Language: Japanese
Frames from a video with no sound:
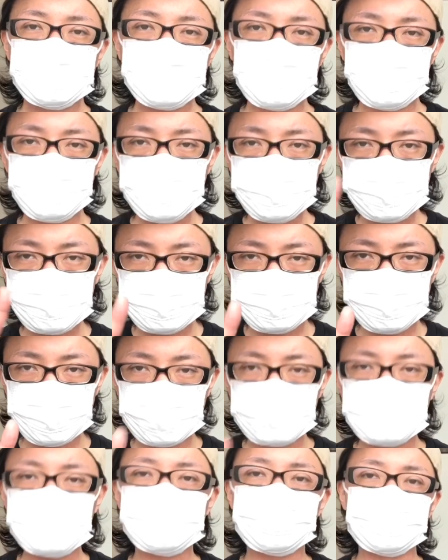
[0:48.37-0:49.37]
で3つ目
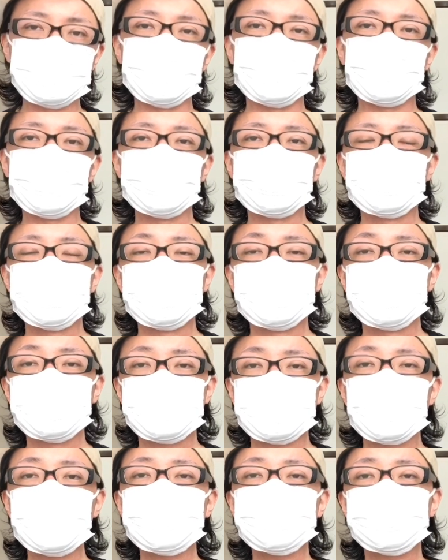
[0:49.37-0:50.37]
がですね
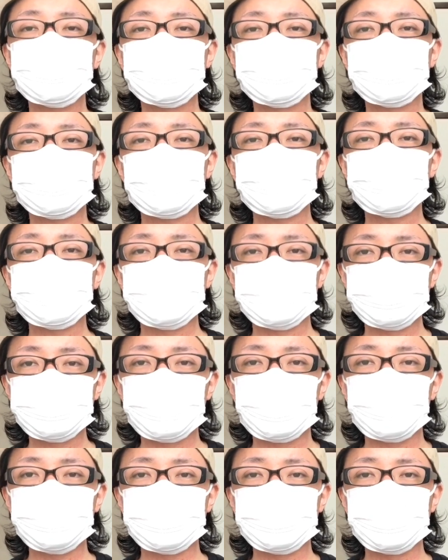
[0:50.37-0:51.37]
炭水化物も